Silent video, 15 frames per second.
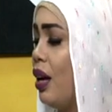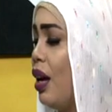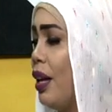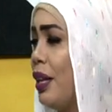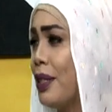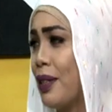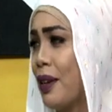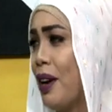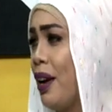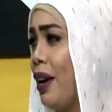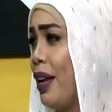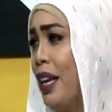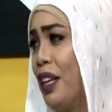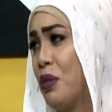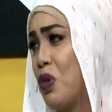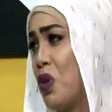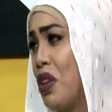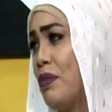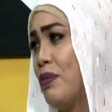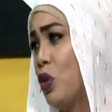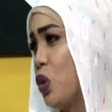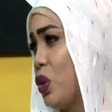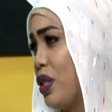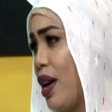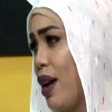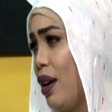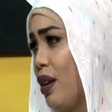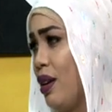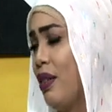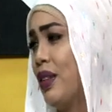يعني صراحه يعني ممكن نص
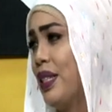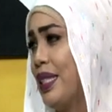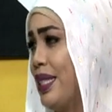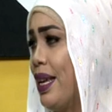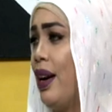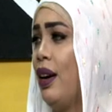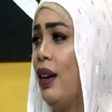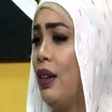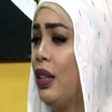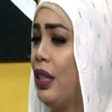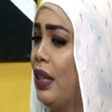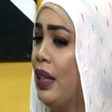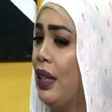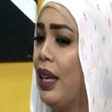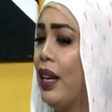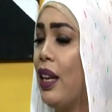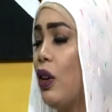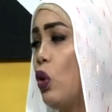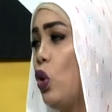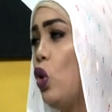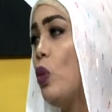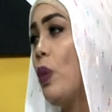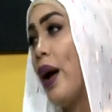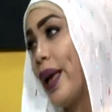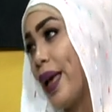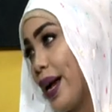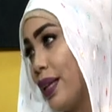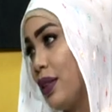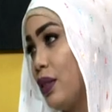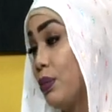ساعه ساعه لكن كل ما
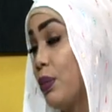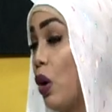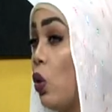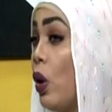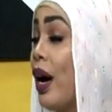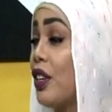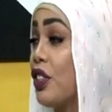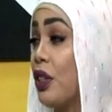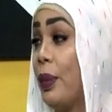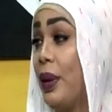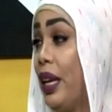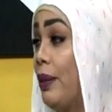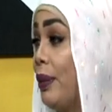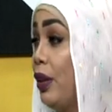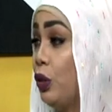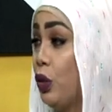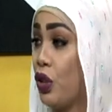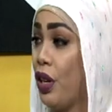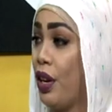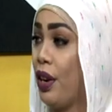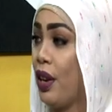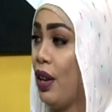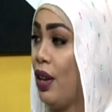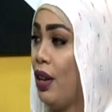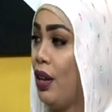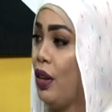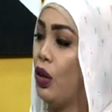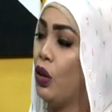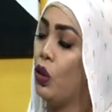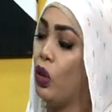قعد ما هو حاجه طبيعيه ما حضر شعرك
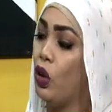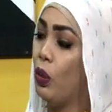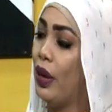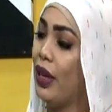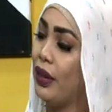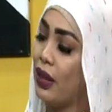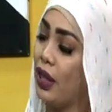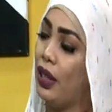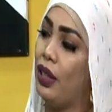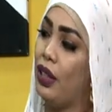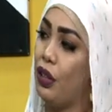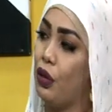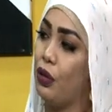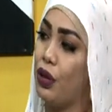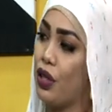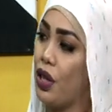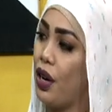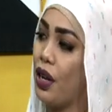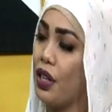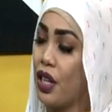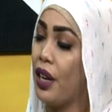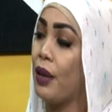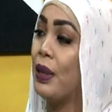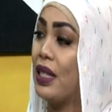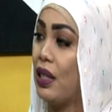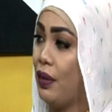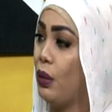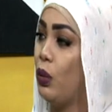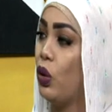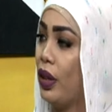نعم. كل ما انت خليتيه في شعرك شعرك
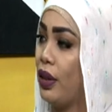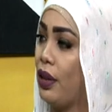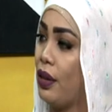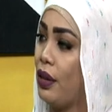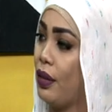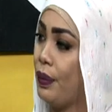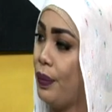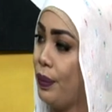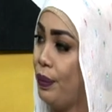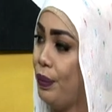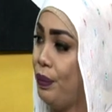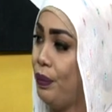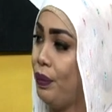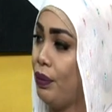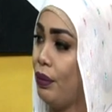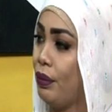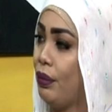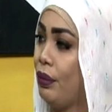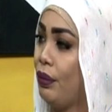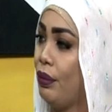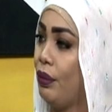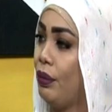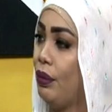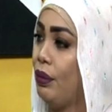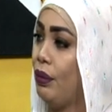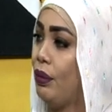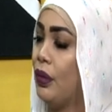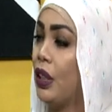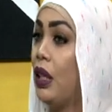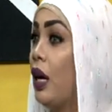بيستفيد منه اكثر تكون مغطى ولا يكون كاشف
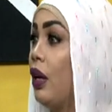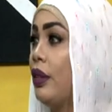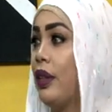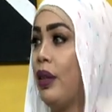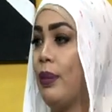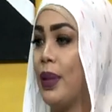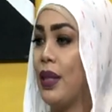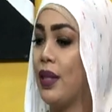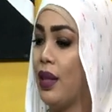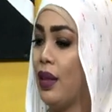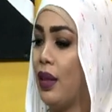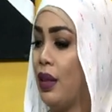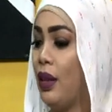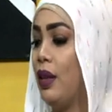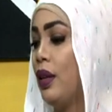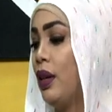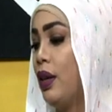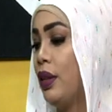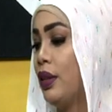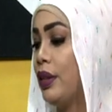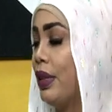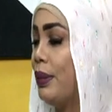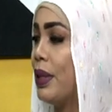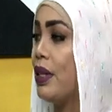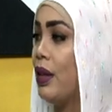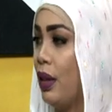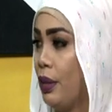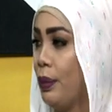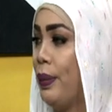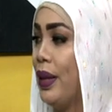الشعر لا تلبس تلبسي
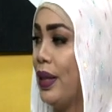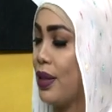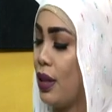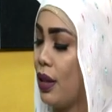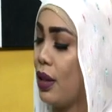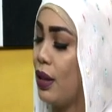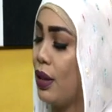اي بلاستيك